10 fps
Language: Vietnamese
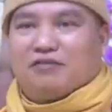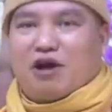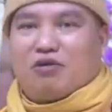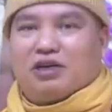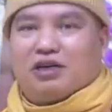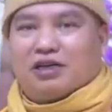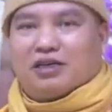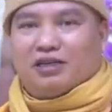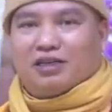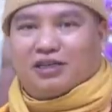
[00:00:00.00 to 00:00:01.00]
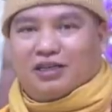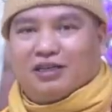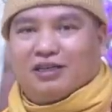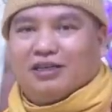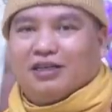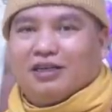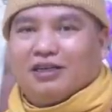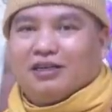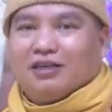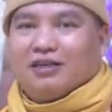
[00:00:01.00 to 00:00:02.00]
phòng được ờ, được gì
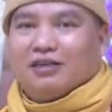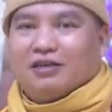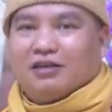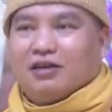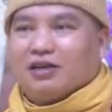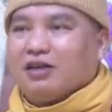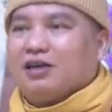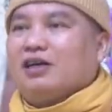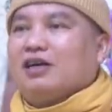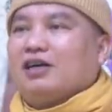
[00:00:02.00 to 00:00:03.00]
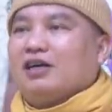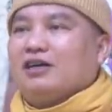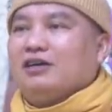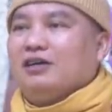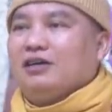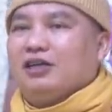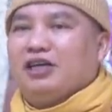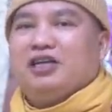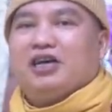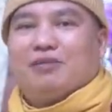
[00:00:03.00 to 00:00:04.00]
được uh,
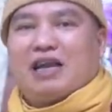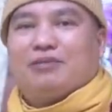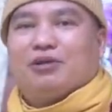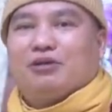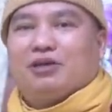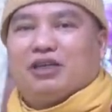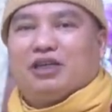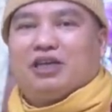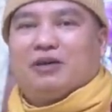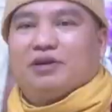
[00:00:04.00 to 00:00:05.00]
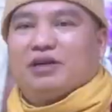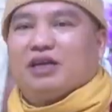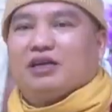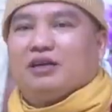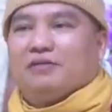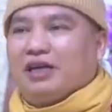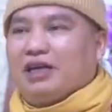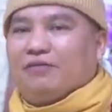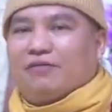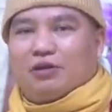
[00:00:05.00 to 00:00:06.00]
tín nhiệm làm tốt được tín nhiệm được đề cử và
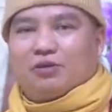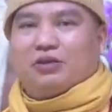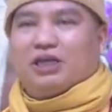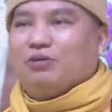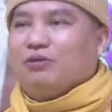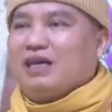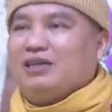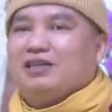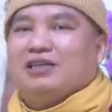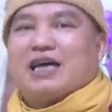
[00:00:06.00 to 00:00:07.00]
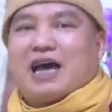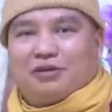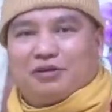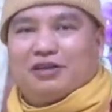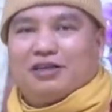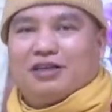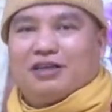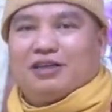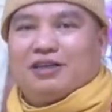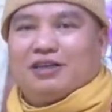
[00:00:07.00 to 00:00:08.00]
lên làm phó chủ tịch ủy ban dân thị xã rồi
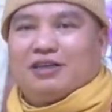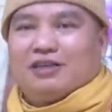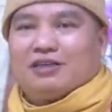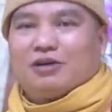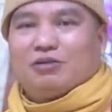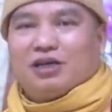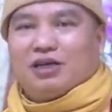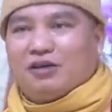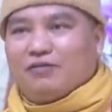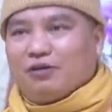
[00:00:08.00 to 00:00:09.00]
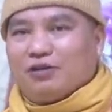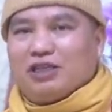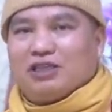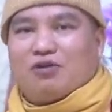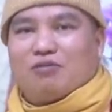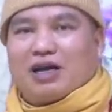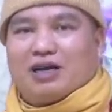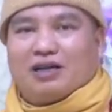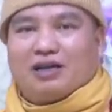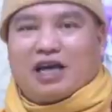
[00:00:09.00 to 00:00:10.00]
sau khi lên phó tịch xong
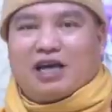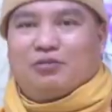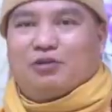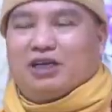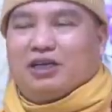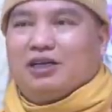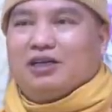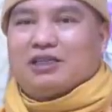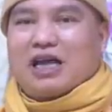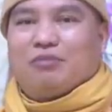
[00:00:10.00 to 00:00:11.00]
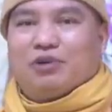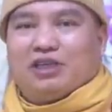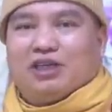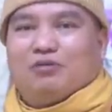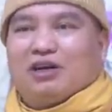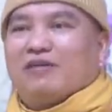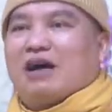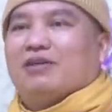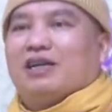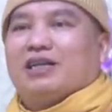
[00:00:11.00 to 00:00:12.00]
bác ờ, ngay buổi sáng buổi chiều bác
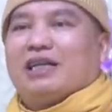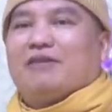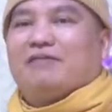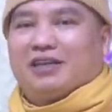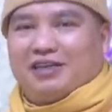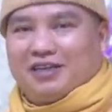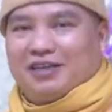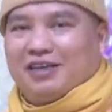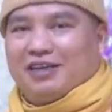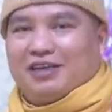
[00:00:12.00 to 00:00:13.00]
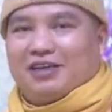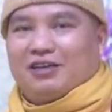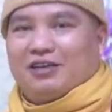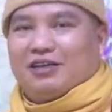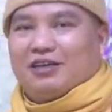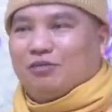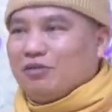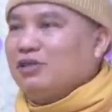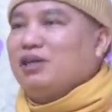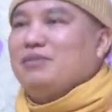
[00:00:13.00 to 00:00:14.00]
vào bác lễ tạ phật cũng
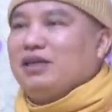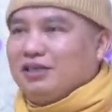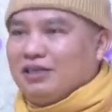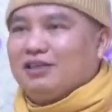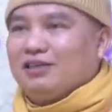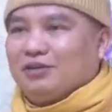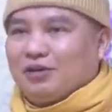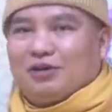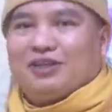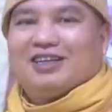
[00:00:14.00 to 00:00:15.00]
có tâm đấy chứ cũng tốt